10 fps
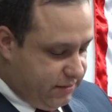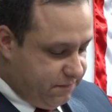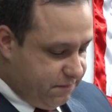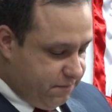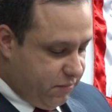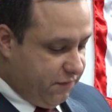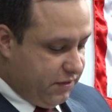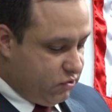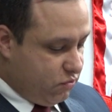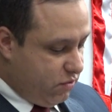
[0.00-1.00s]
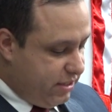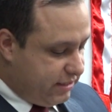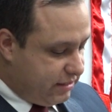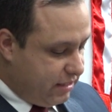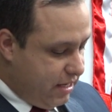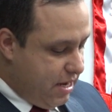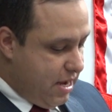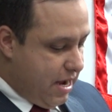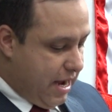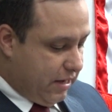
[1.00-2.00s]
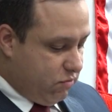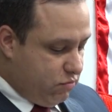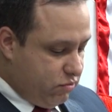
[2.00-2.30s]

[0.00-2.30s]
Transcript: também o compromisso de aplicarem na